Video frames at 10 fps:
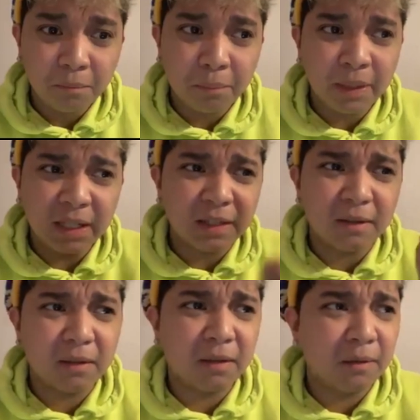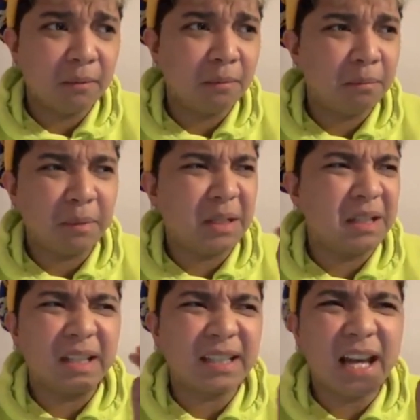pinag
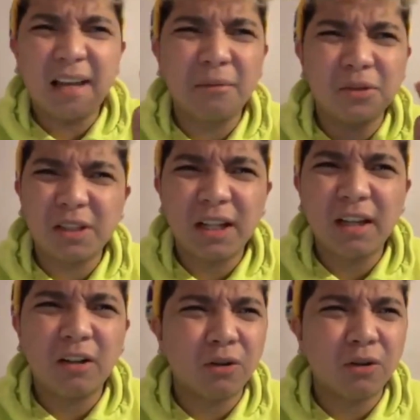pinagnasahan mo siya